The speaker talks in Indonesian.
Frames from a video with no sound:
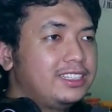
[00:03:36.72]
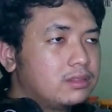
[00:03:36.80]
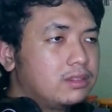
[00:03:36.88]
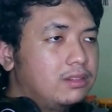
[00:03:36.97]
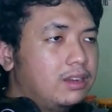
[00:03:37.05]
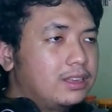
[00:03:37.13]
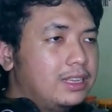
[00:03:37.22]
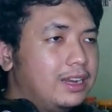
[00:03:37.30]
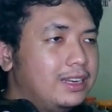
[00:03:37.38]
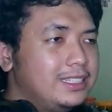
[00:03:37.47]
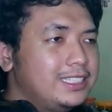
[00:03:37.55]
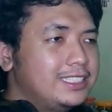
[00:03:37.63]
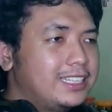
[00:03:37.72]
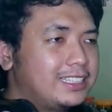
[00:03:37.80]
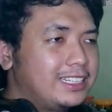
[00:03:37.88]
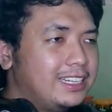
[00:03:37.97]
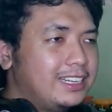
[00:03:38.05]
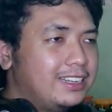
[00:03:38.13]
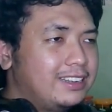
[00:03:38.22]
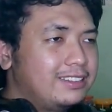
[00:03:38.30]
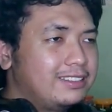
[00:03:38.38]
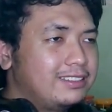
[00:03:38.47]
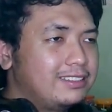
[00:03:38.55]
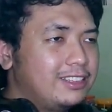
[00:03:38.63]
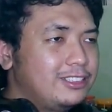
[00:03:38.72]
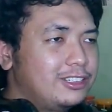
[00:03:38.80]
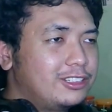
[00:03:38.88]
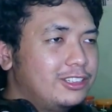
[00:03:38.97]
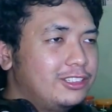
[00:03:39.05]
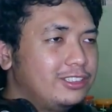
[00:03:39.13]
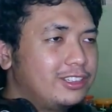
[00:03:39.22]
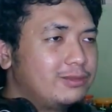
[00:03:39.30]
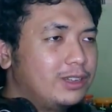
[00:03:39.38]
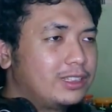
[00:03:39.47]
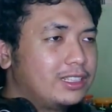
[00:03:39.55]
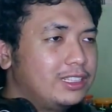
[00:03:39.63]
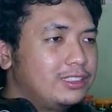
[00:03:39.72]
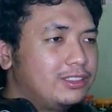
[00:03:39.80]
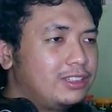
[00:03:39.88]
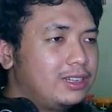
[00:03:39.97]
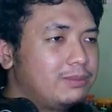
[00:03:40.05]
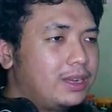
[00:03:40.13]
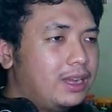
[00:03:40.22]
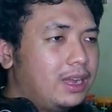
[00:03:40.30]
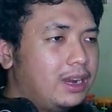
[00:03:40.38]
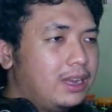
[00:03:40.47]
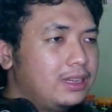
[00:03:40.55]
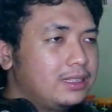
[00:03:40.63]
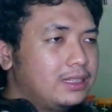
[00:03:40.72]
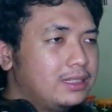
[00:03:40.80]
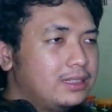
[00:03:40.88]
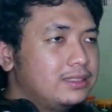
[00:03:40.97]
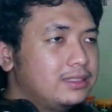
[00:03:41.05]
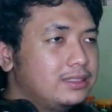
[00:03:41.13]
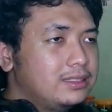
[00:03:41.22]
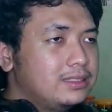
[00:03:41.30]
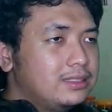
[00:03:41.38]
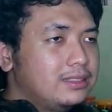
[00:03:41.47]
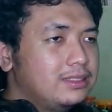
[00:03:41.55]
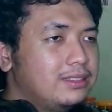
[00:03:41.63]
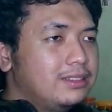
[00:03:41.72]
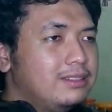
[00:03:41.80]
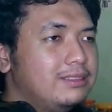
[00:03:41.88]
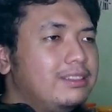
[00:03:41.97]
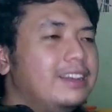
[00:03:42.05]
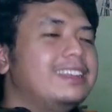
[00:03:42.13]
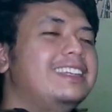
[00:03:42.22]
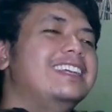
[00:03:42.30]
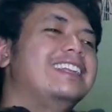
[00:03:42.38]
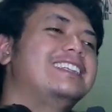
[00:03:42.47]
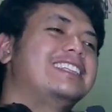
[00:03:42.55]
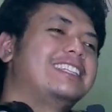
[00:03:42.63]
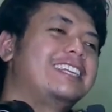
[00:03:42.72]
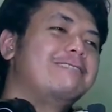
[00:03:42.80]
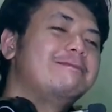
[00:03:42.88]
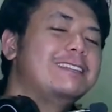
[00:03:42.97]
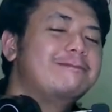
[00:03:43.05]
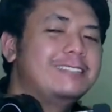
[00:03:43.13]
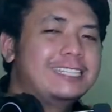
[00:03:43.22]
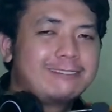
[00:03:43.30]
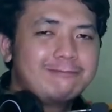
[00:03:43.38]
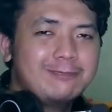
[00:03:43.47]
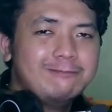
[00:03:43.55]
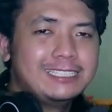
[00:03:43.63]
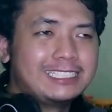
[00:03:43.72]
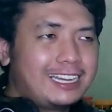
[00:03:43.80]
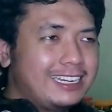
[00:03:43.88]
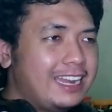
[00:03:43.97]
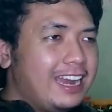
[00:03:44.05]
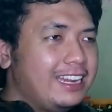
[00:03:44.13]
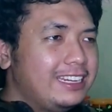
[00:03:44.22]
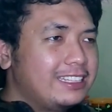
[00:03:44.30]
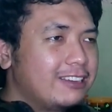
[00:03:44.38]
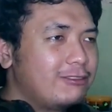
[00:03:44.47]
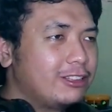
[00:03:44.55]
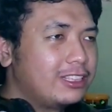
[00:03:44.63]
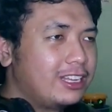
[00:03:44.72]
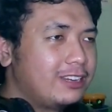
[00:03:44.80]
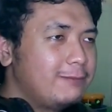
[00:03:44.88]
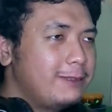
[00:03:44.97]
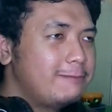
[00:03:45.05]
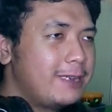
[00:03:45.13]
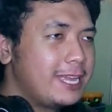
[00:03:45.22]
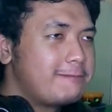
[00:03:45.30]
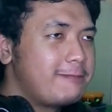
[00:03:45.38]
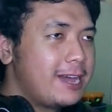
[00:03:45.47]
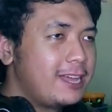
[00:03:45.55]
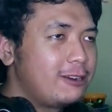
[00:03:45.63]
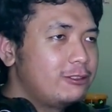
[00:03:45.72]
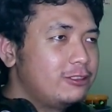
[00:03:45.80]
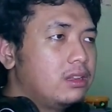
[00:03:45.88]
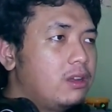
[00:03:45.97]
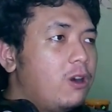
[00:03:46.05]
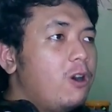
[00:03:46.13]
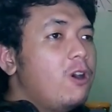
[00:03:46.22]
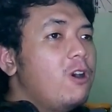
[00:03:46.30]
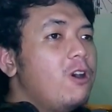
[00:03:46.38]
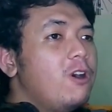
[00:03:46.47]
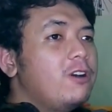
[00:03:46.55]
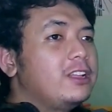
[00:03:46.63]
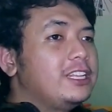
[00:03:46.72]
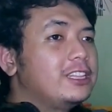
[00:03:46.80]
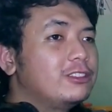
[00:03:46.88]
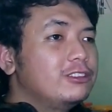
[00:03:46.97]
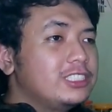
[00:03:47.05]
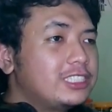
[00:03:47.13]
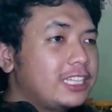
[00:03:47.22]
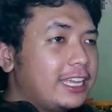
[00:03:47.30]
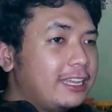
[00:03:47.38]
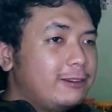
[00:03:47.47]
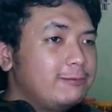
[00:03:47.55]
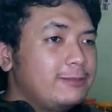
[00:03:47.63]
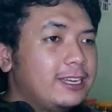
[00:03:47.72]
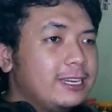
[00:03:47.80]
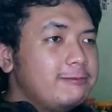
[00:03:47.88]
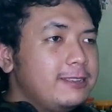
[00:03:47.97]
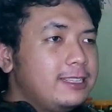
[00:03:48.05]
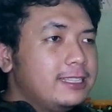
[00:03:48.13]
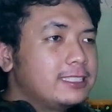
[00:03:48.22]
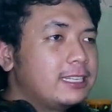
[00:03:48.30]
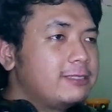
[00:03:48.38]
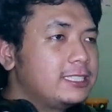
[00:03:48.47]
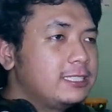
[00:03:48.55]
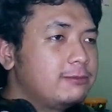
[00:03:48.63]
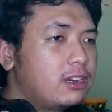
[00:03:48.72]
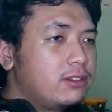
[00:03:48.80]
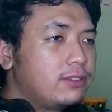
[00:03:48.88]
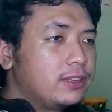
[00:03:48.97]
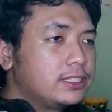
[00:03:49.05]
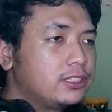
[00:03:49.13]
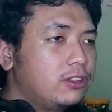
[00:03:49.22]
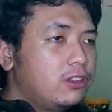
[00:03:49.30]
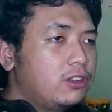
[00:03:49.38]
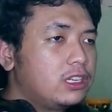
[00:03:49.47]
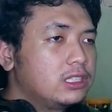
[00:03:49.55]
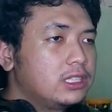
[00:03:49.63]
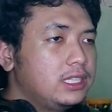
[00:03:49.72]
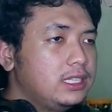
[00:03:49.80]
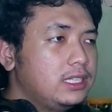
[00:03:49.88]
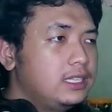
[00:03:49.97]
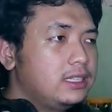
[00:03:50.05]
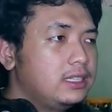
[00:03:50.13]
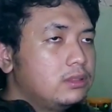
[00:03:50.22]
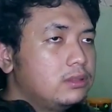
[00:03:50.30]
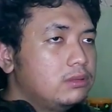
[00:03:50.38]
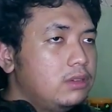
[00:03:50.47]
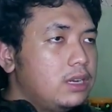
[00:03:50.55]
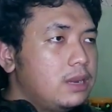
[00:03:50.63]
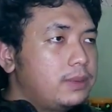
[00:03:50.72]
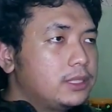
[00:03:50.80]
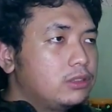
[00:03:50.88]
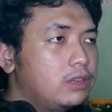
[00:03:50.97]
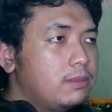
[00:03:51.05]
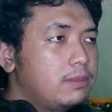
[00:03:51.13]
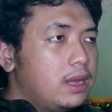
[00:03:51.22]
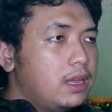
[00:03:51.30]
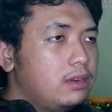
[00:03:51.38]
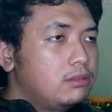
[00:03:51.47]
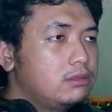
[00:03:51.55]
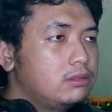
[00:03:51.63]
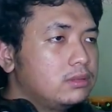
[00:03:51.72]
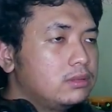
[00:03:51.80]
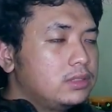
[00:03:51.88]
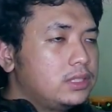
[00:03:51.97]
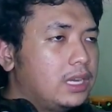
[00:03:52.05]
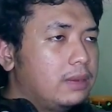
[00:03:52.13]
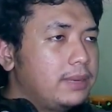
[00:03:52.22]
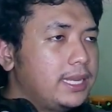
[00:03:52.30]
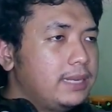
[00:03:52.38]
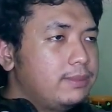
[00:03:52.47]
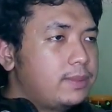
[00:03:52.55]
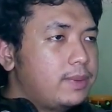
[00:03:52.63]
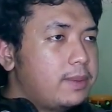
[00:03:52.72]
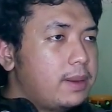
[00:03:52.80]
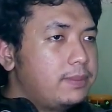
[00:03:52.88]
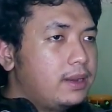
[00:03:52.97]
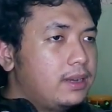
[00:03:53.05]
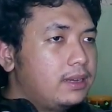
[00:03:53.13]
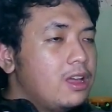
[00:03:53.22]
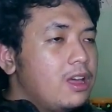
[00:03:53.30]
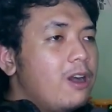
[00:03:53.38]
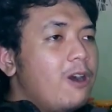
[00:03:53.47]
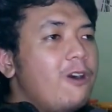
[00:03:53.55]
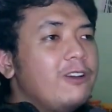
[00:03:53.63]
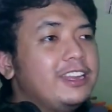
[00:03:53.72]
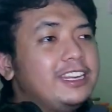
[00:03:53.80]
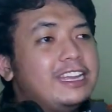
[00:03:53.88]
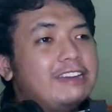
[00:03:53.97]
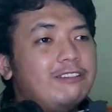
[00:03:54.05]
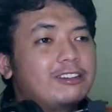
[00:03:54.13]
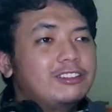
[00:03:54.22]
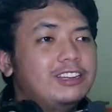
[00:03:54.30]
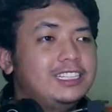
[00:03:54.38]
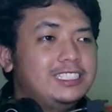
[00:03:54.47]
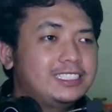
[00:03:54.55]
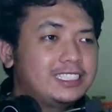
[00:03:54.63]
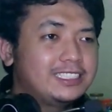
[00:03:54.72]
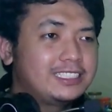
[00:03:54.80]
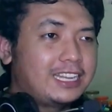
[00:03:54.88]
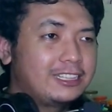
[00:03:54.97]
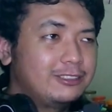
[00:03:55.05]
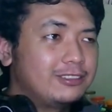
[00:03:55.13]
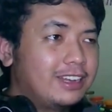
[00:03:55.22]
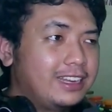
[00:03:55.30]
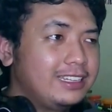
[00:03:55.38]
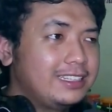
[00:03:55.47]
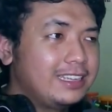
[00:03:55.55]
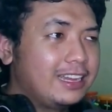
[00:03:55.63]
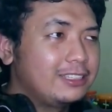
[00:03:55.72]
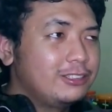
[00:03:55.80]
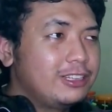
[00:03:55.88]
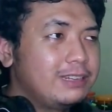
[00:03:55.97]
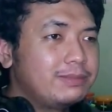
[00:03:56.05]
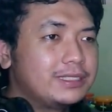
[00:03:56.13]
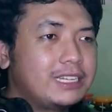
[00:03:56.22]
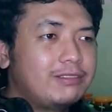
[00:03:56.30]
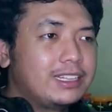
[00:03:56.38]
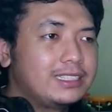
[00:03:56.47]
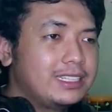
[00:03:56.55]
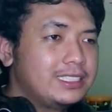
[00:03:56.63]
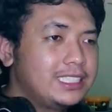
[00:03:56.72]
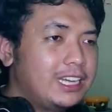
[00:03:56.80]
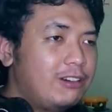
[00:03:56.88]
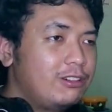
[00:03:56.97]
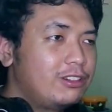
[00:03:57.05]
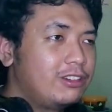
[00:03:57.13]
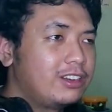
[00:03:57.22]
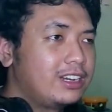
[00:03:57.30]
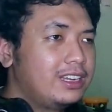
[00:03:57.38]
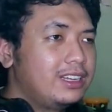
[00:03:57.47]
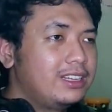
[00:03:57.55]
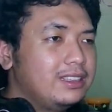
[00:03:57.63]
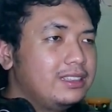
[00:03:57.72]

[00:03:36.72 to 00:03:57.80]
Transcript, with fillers: Wah gila ini si Satria nanjok-nanjok buat ngancurin penghalang ya. Wah gila Satria bener-bener belum bisa ngendali kekuatan Bima yang baru. Oh, itu serum yang dibikin sama si Profesor T. Oh, ada pasukan baru. Siapa ini bapak-bapak? Oh, ini yang waktu di season 1 kan, yang nyuri pesawatnya si Aurora.